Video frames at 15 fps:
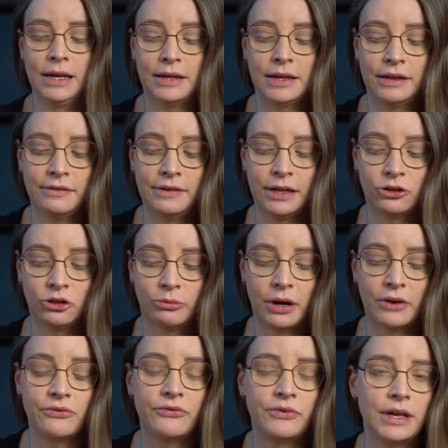Deswegen
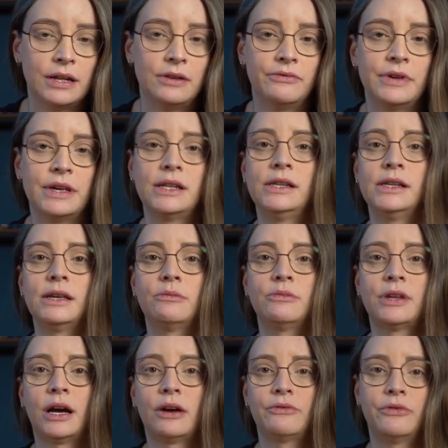nochmal vielen, vielen lieben
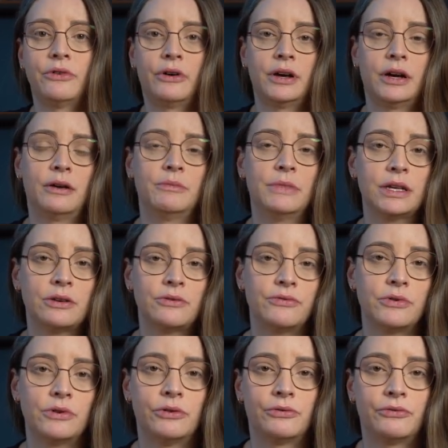Dank für euer
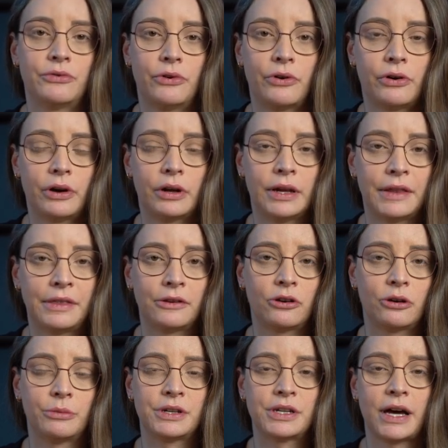Mitgefühl und für eure netten
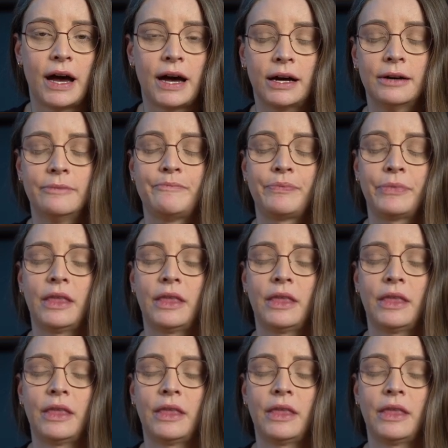Kommentare.